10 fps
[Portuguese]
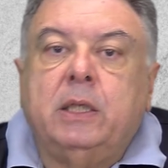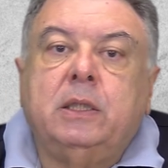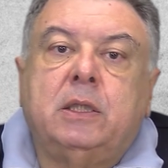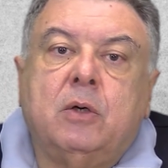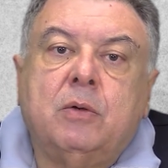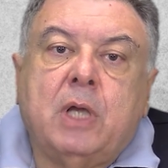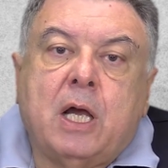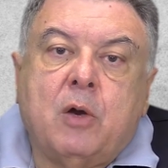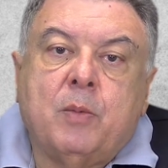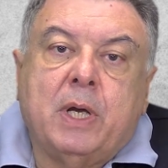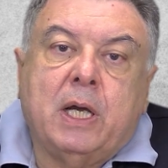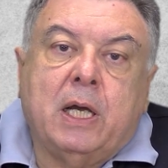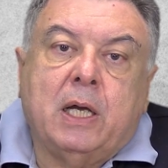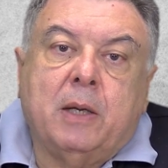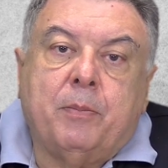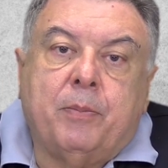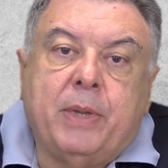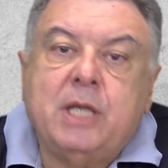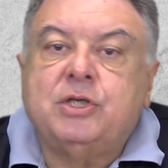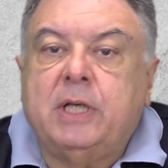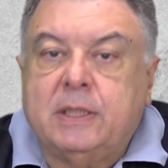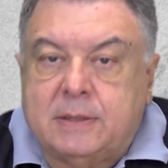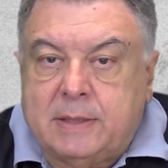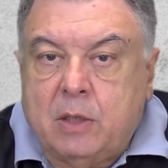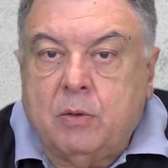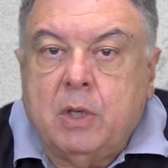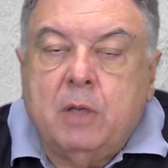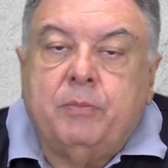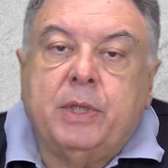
Então há uma predileção